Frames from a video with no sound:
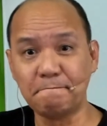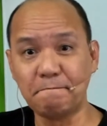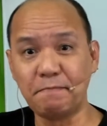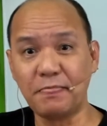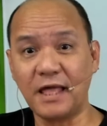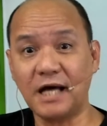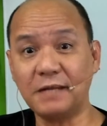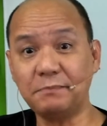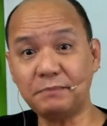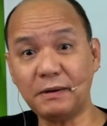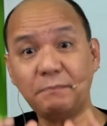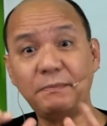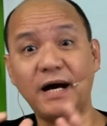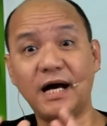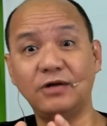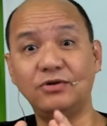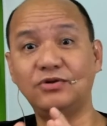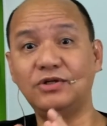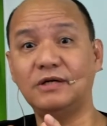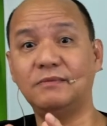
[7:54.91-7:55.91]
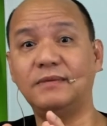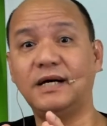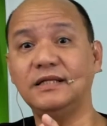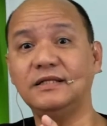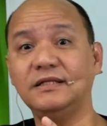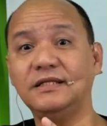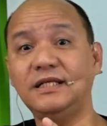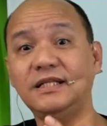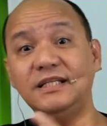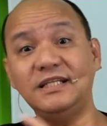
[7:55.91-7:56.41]
At paano
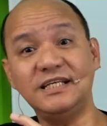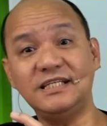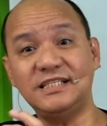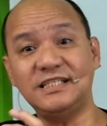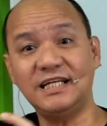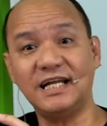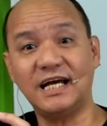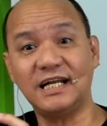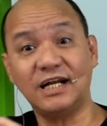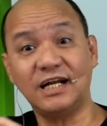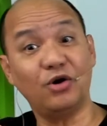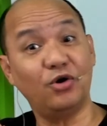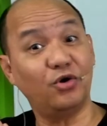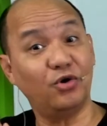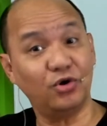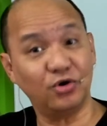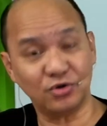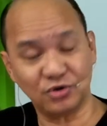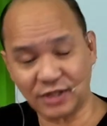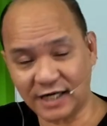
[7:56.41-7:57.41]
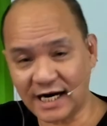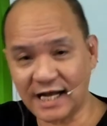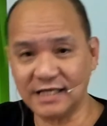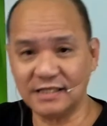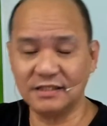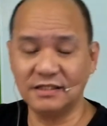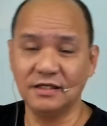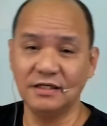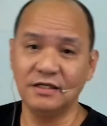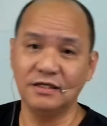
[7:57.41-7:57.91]
naman hindi sila
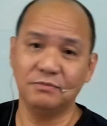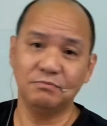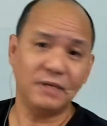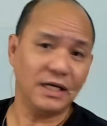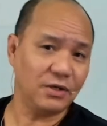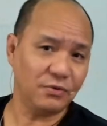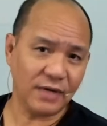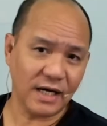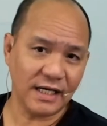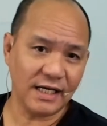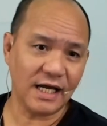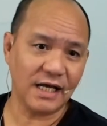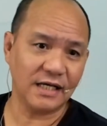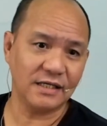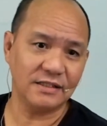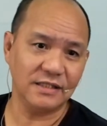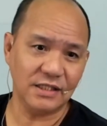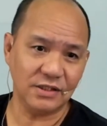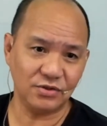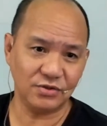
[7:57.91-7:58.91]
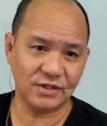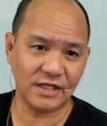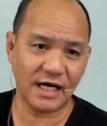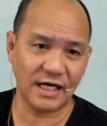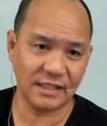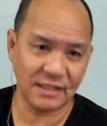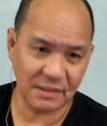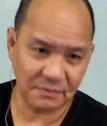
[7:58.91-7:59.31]
na-authorize. Maliwanag dito sa ating